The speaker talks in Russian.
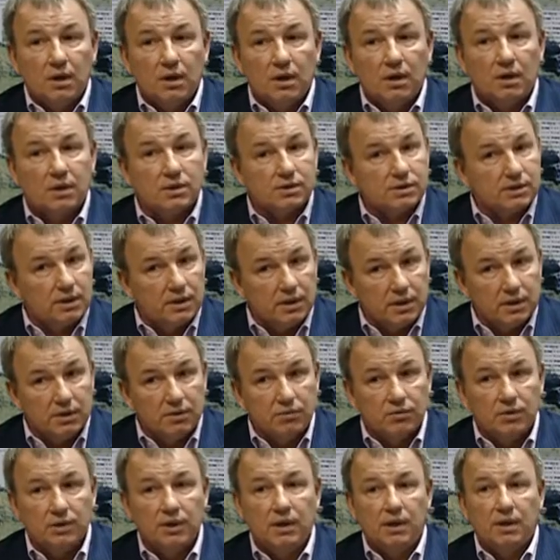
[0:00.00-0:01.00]

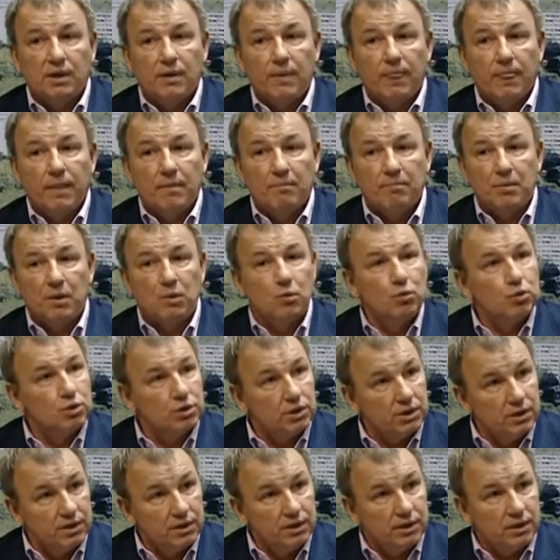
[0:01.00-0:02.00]
расследования
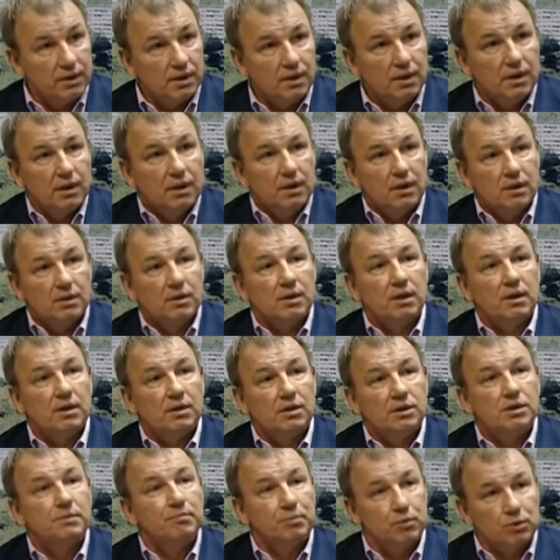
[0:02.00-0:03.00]
покушения на
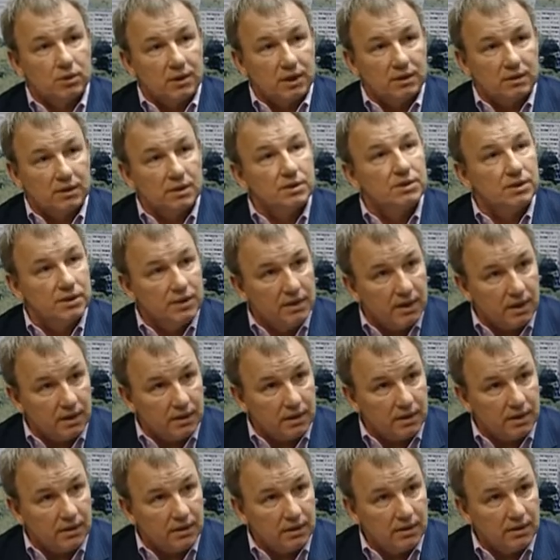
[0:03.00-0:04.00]
депутата
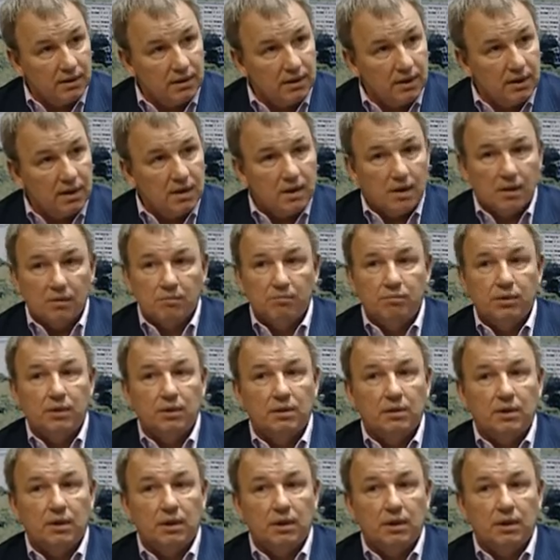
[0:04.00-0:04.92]
Дияка был